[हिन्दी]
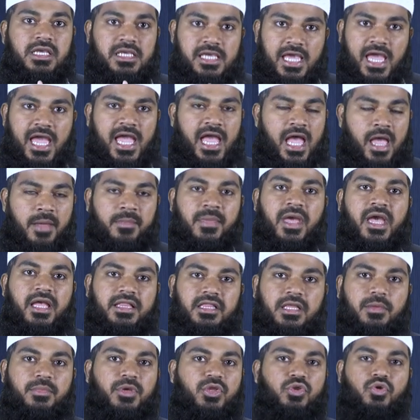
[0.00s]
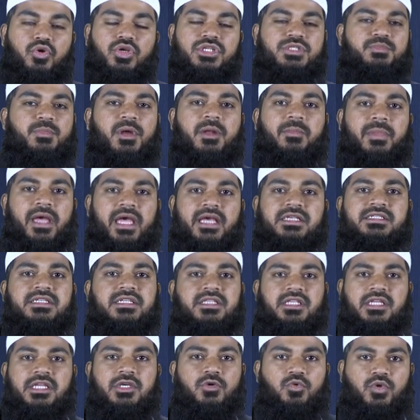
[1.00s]
ये अहम है तभी तो इस पर बहस
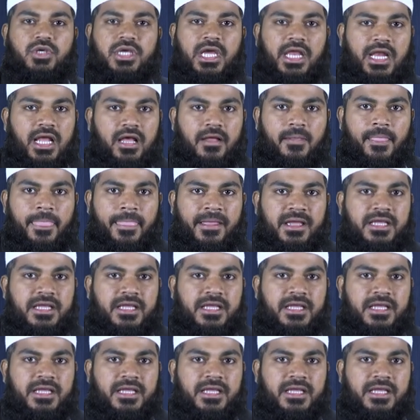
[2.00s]
इतनी हुई है ना